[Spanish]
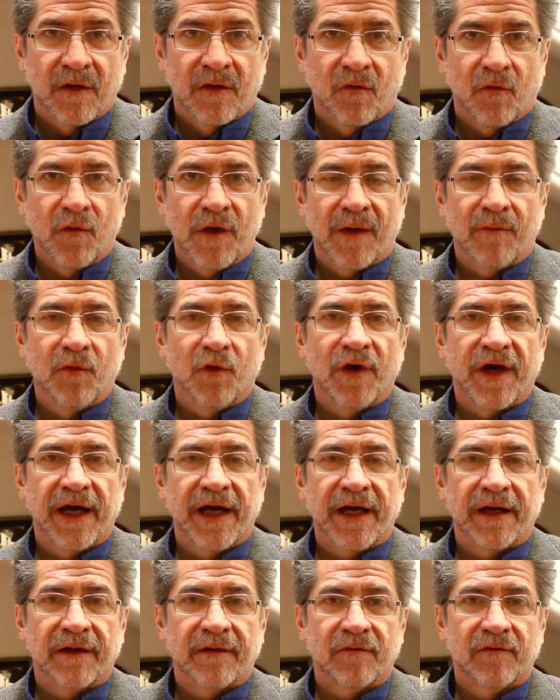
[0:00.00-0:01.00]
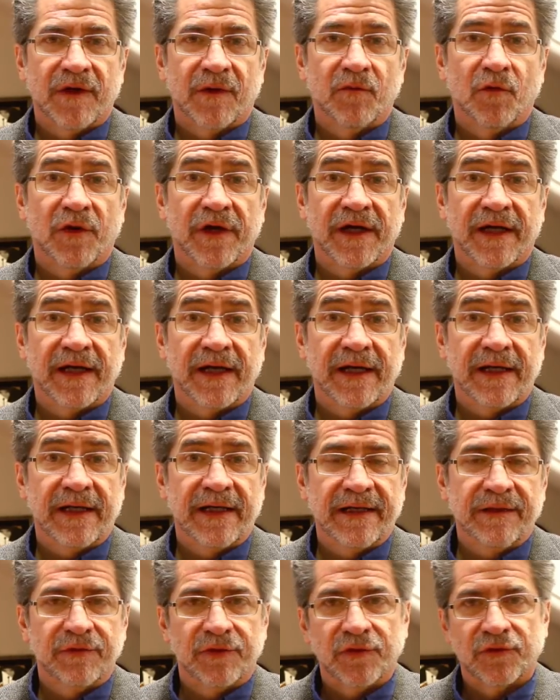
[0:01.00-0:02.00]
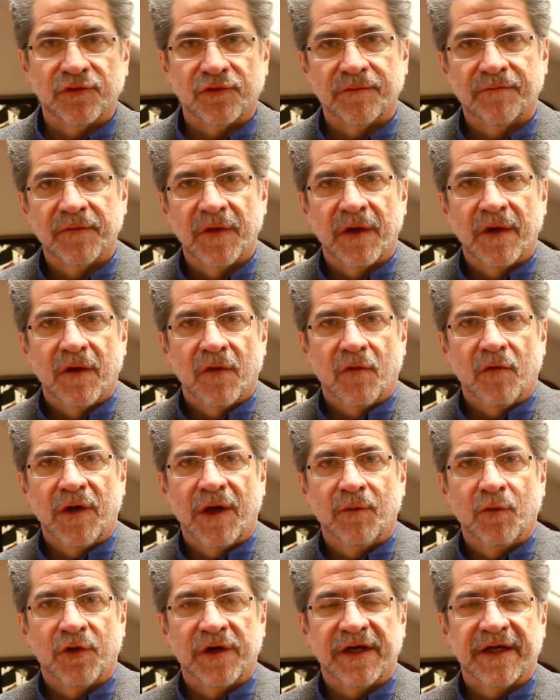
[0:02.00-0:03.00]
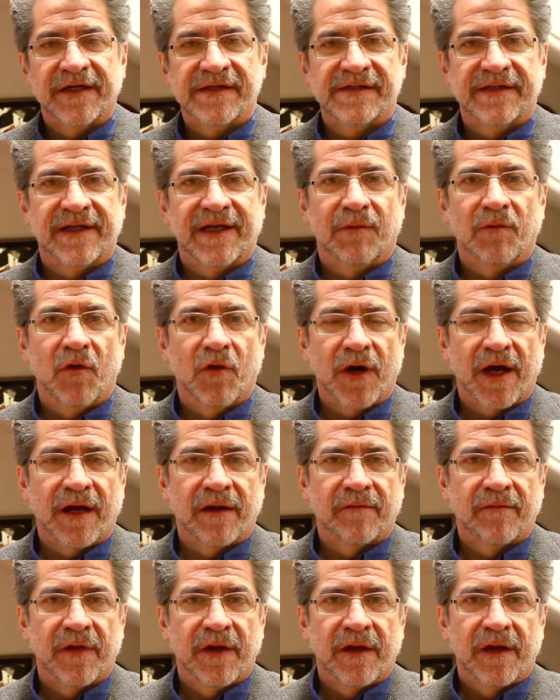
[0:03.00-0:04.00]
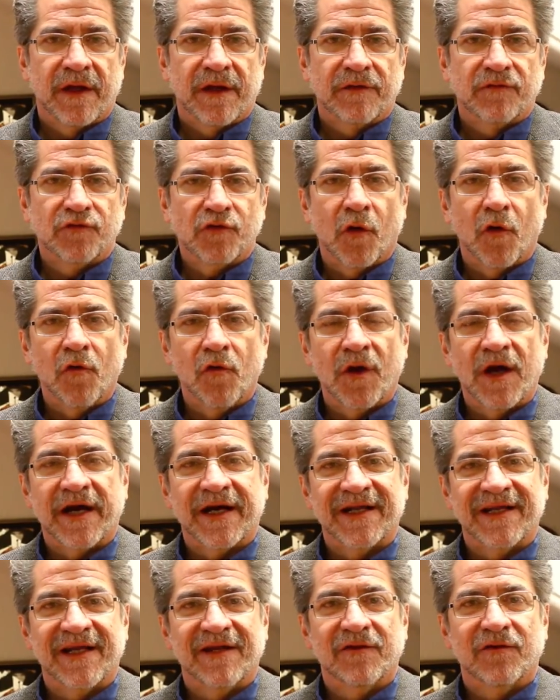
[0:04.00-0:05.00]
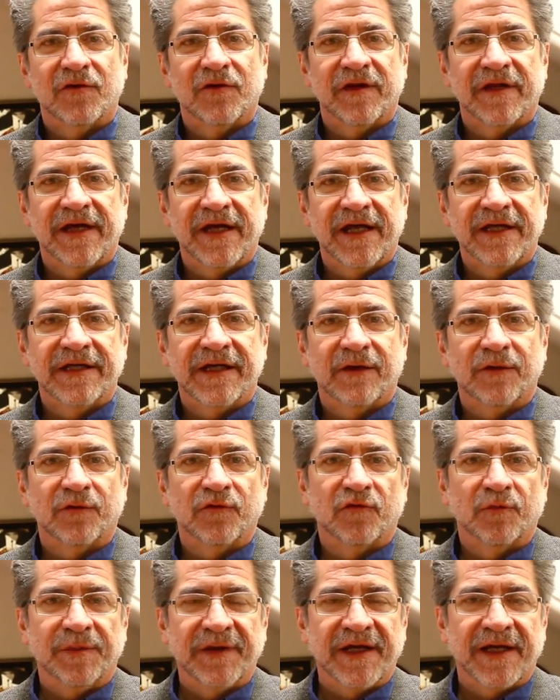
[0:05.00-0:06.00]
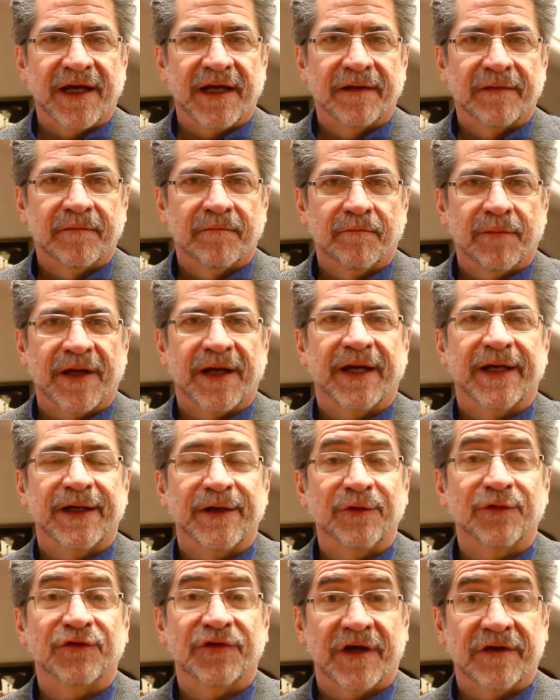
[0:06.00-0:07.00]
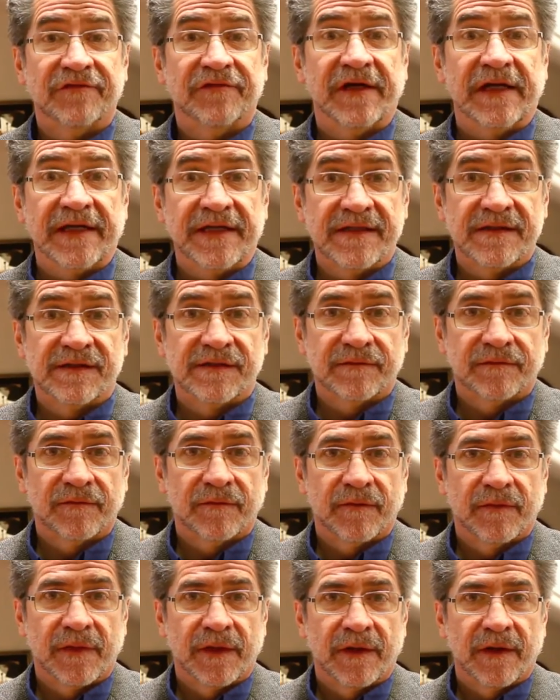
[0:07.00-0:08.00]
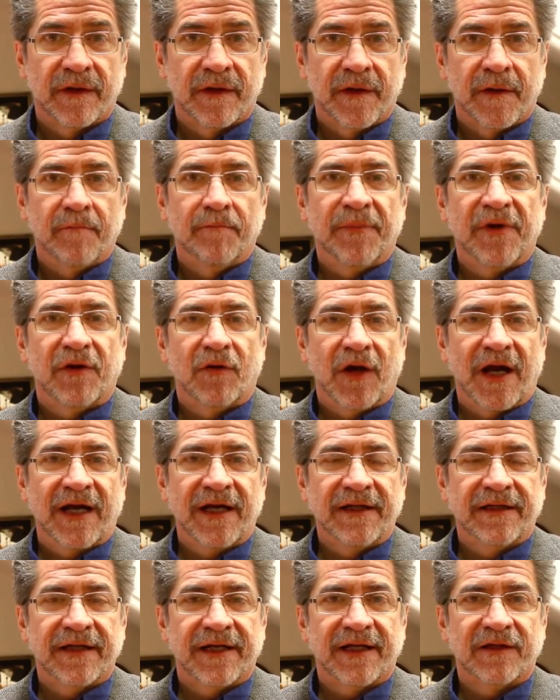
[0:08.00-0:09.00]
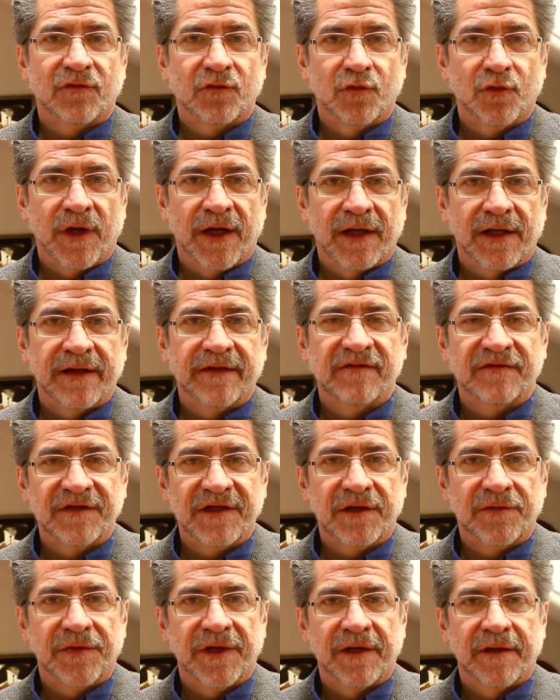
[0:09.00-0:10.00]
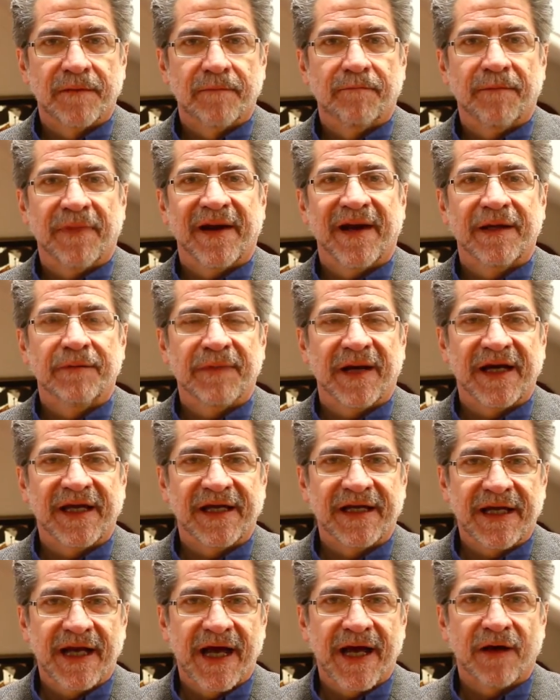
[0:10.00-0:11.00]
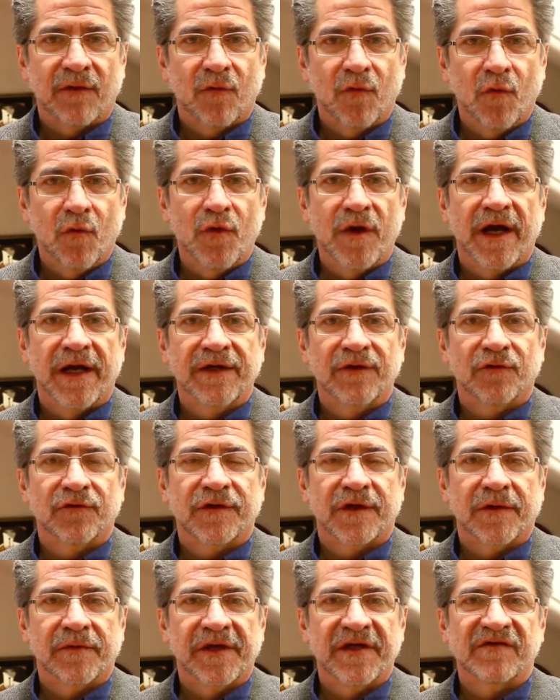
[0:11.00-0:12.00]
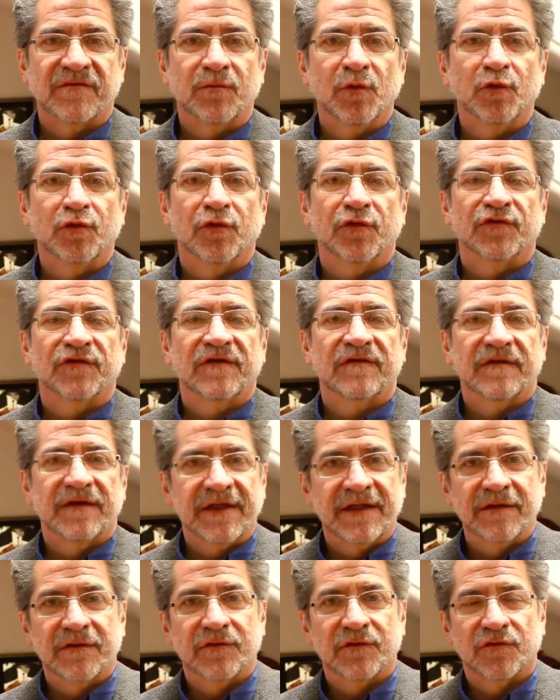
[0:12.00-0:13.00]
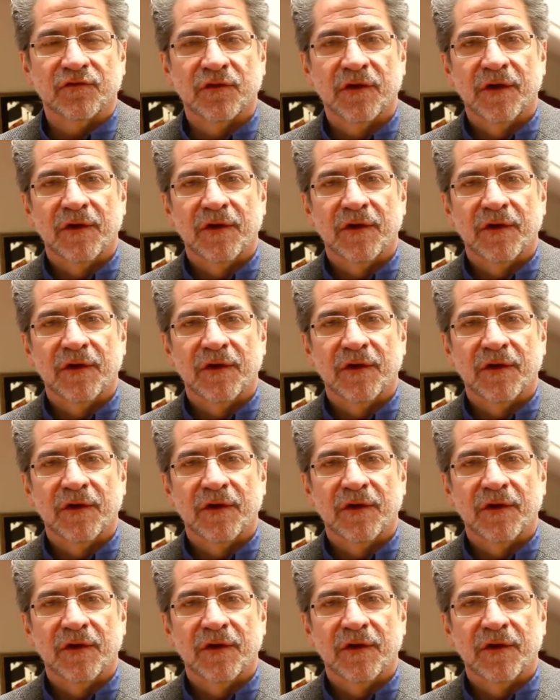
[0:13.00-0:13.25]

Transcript: Una mujer, una mujer que lee libros, una mujer que se enamora, todo alrededor de ella conspira para que no sea feliz. Pero la literatura le sirve para imaginar una y otra vez mundos distintos,